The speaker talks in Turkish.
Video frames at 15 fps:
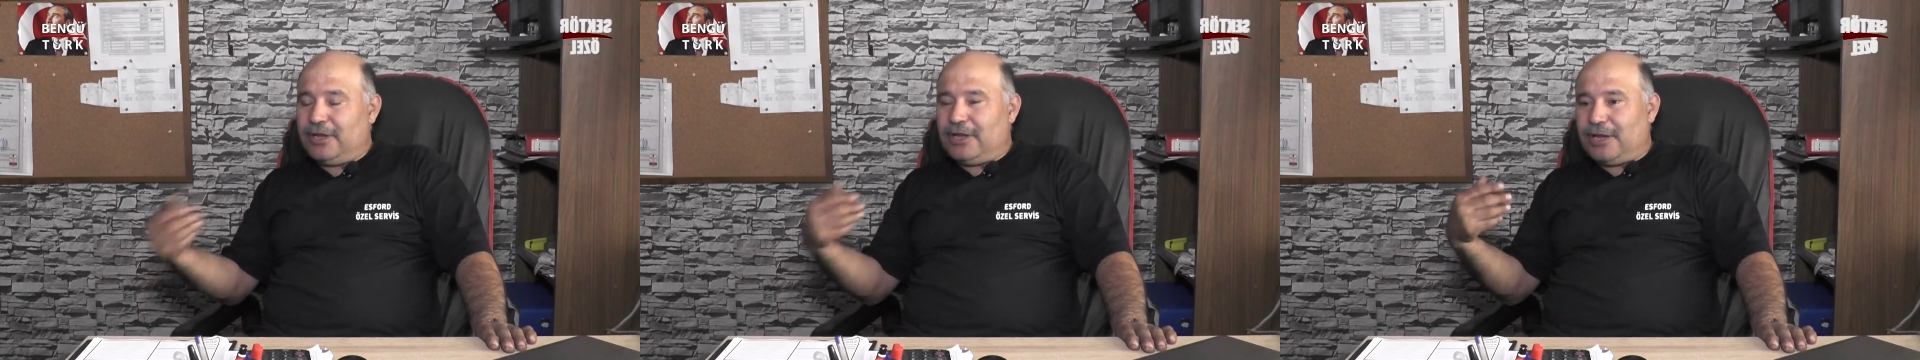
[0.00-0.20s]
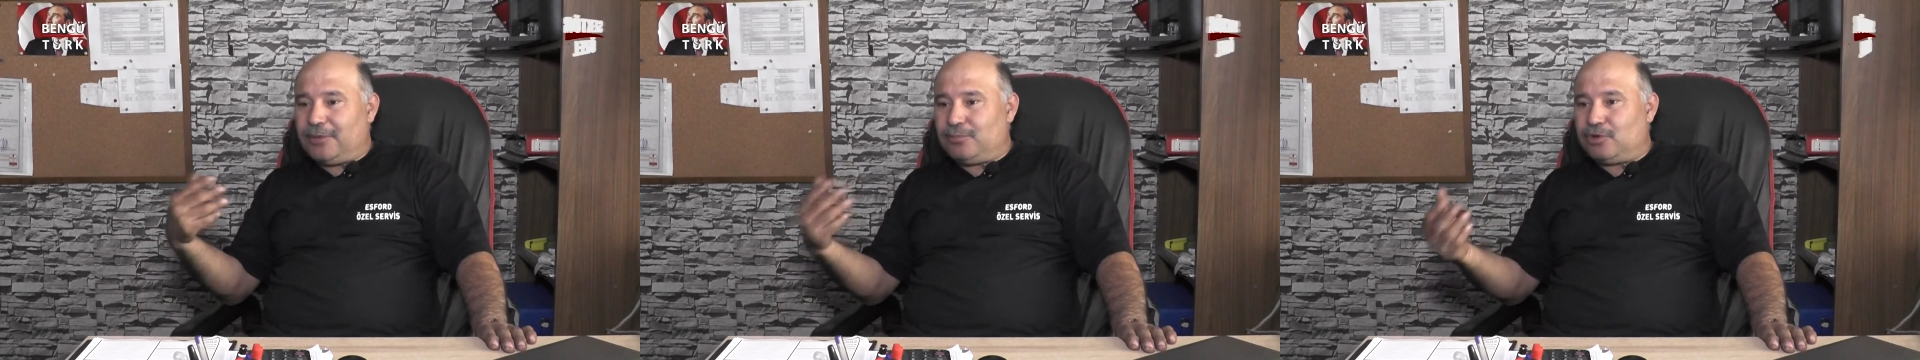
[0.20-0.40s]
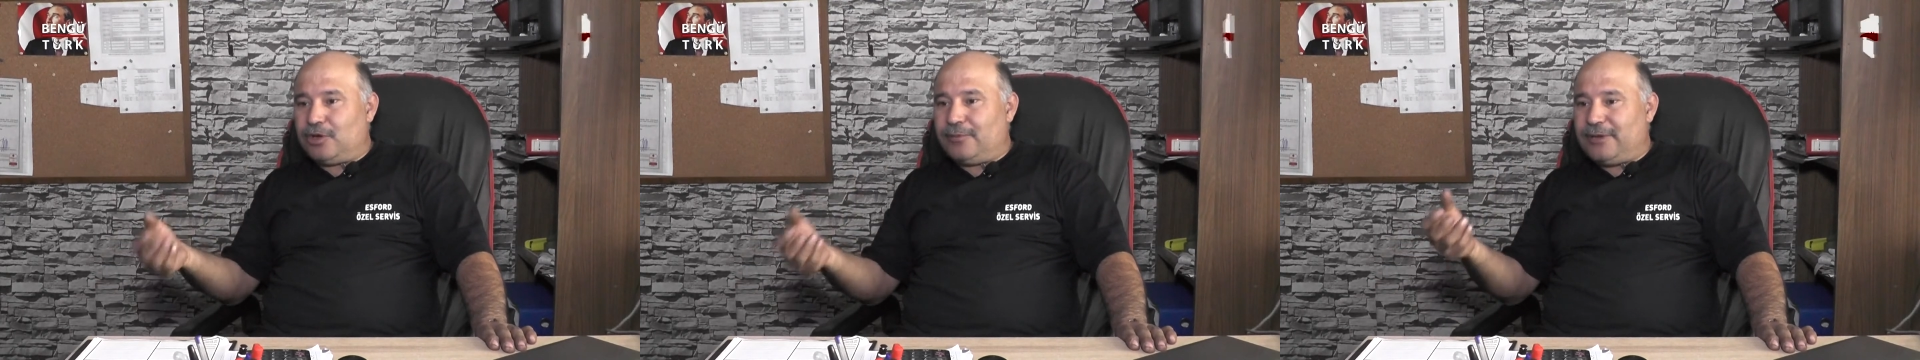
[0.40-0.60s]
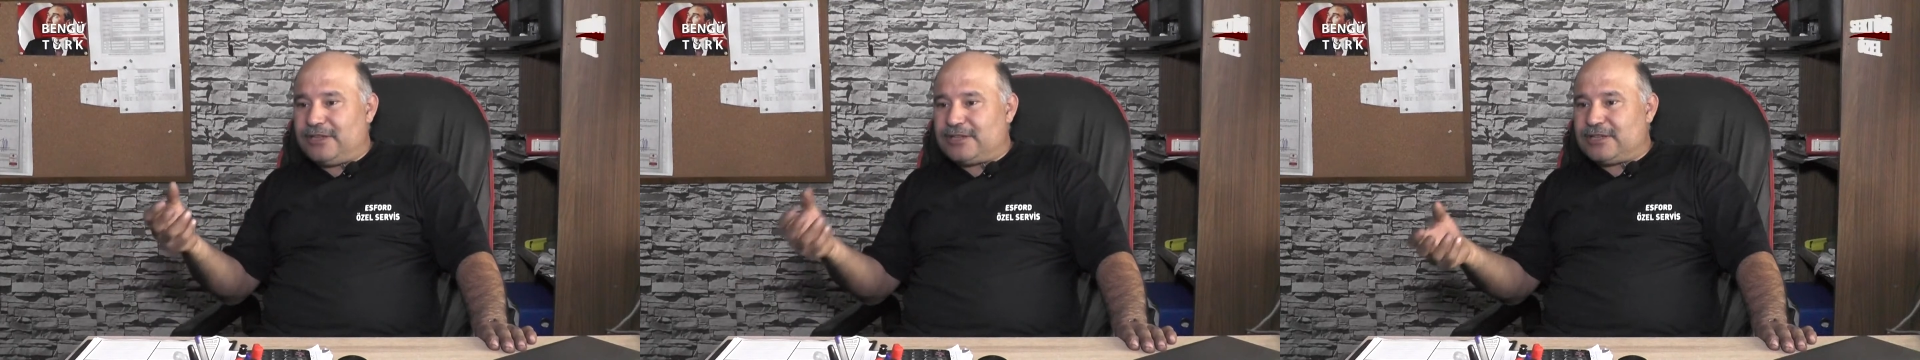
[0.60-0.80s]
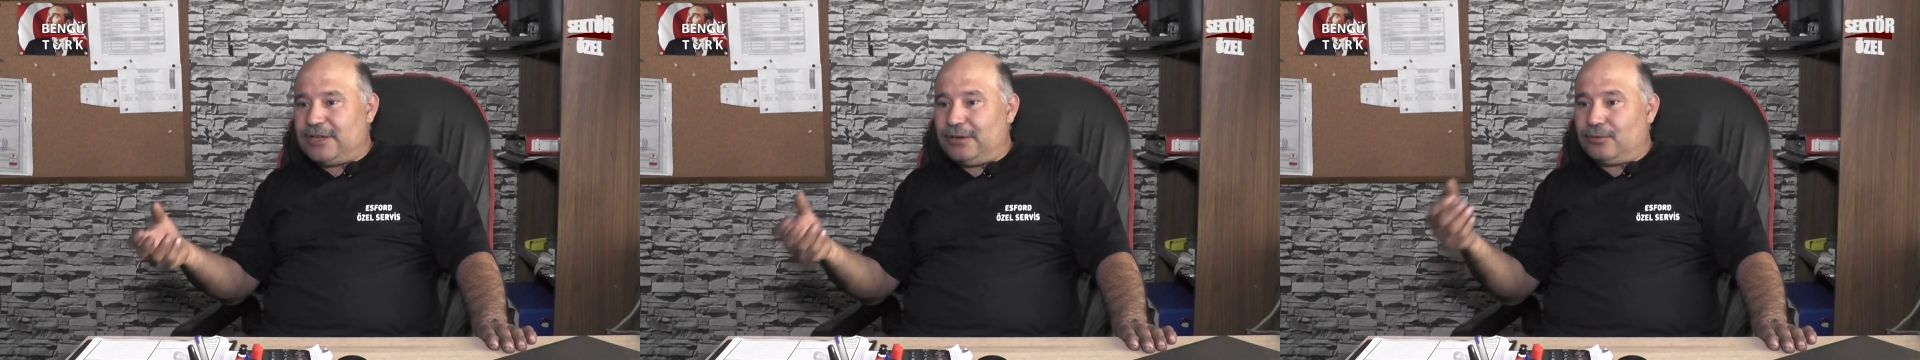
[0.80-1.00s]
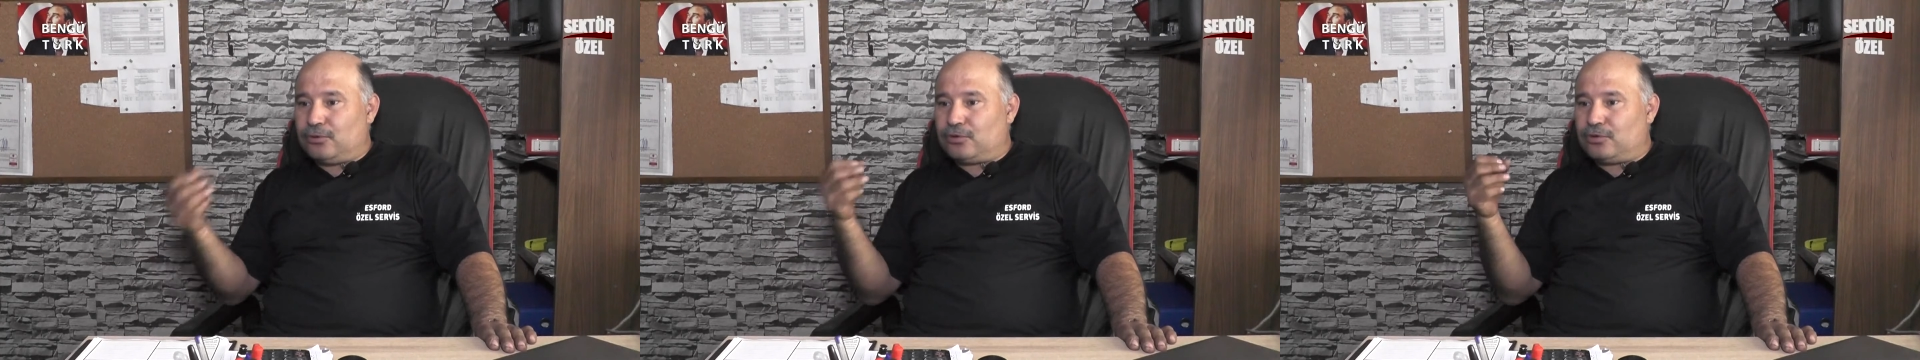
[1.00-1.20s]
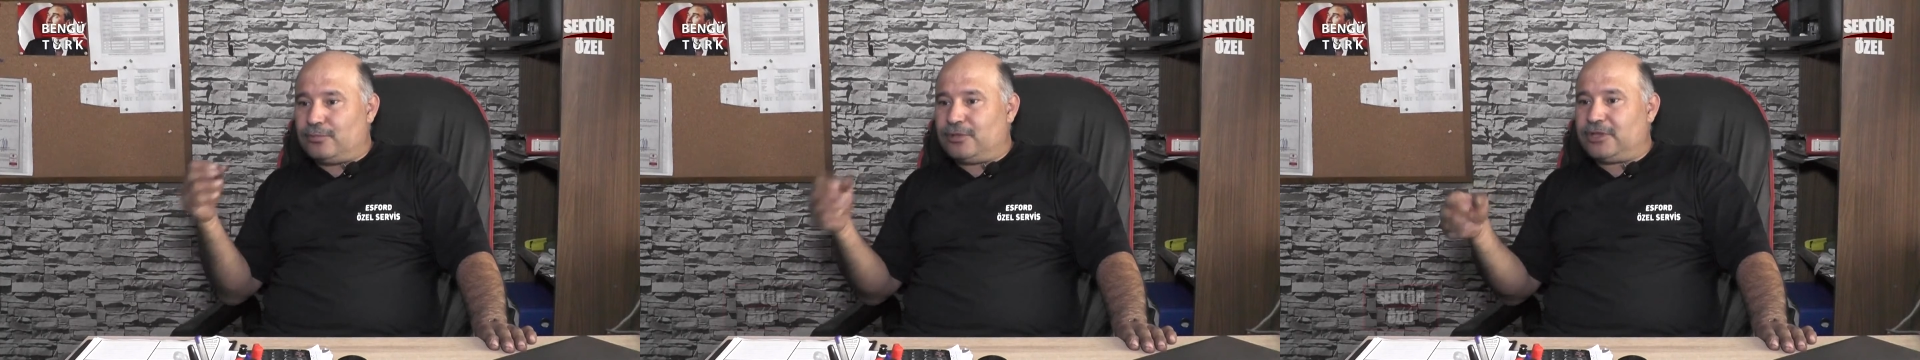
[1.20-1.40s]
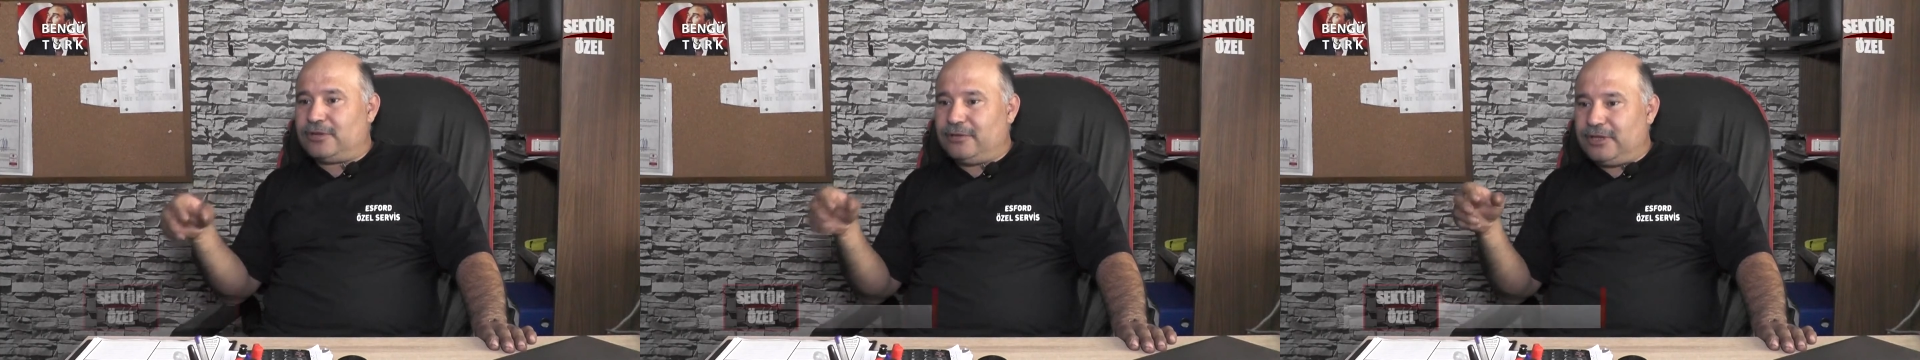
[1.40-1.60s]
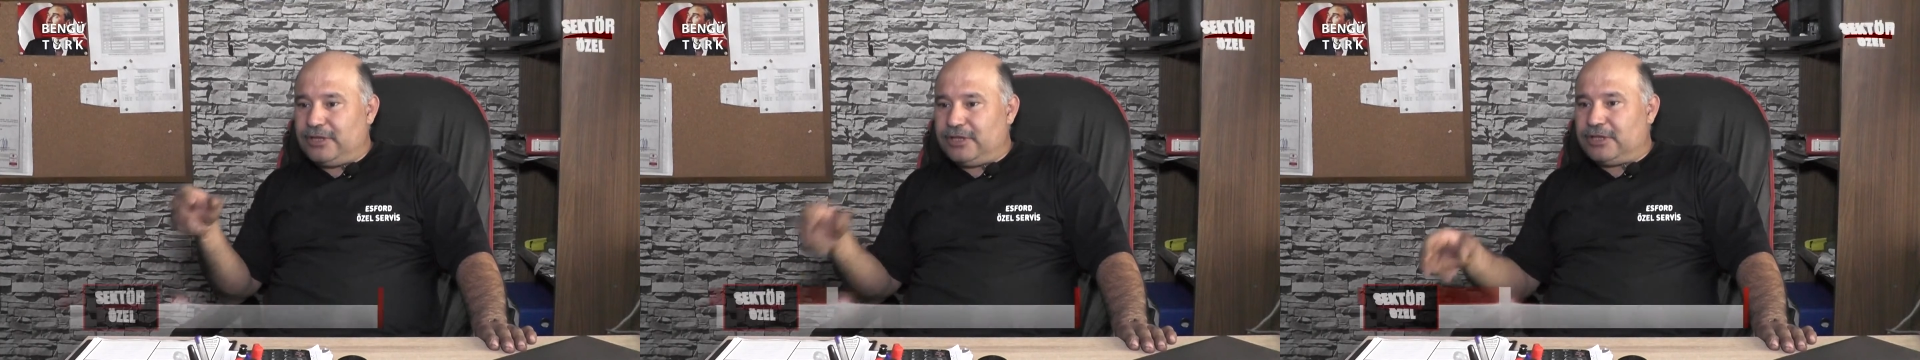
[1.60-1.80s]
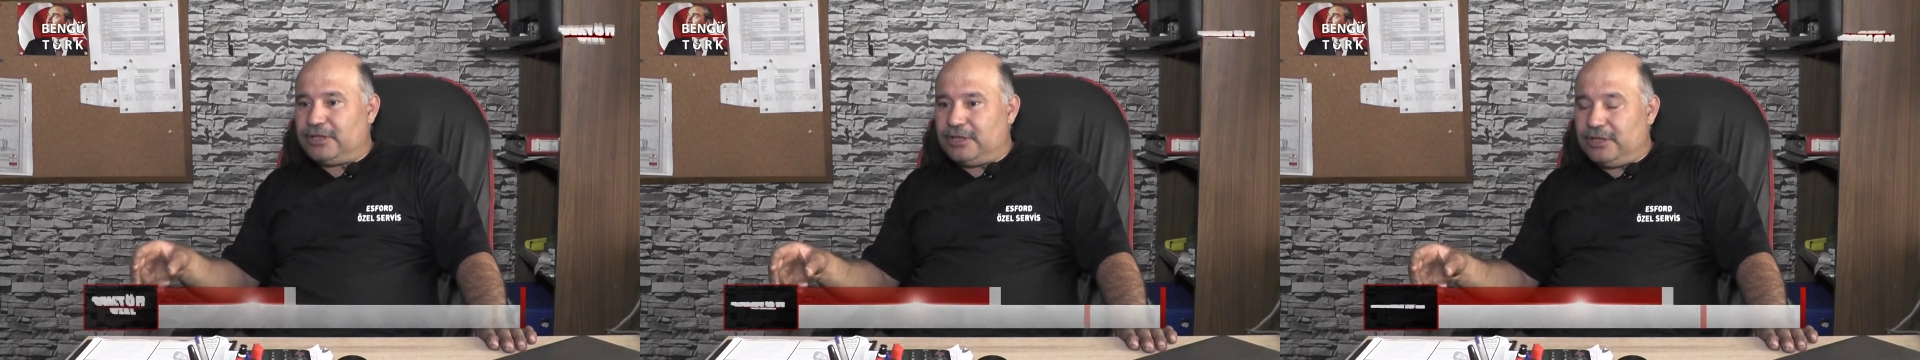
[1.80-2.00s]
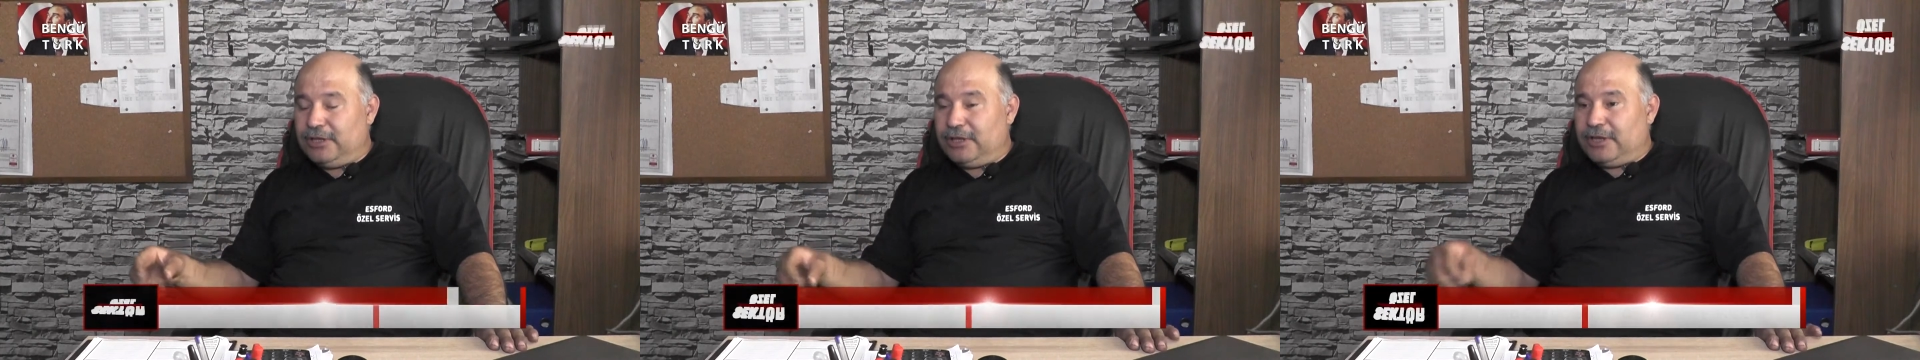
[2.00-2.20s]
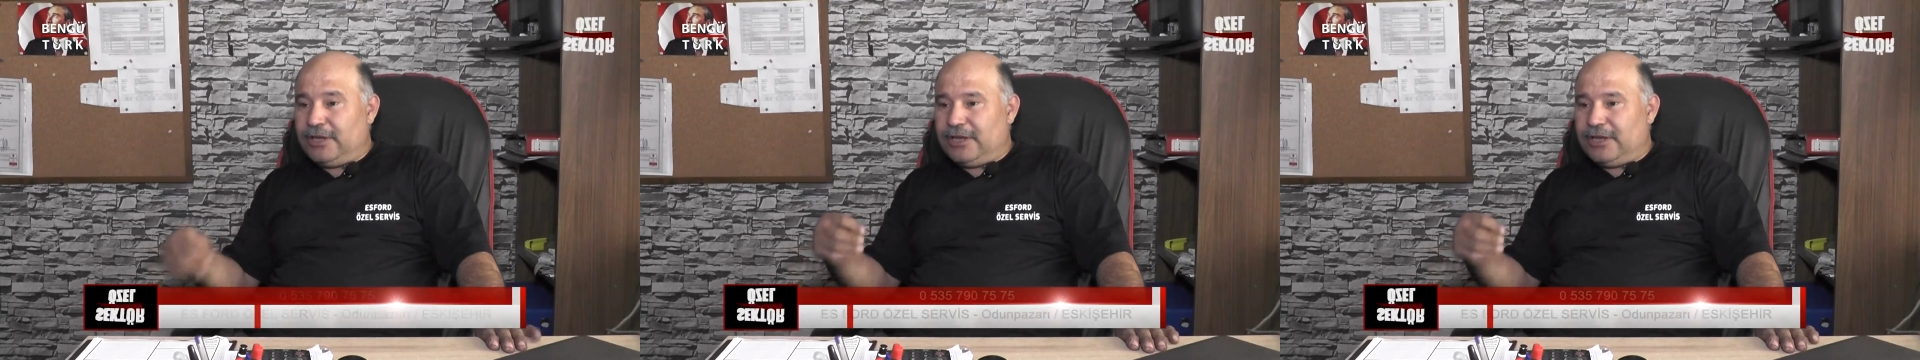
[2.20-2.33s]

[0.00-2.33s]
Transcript: Yani buna benzer otomotivle ilgili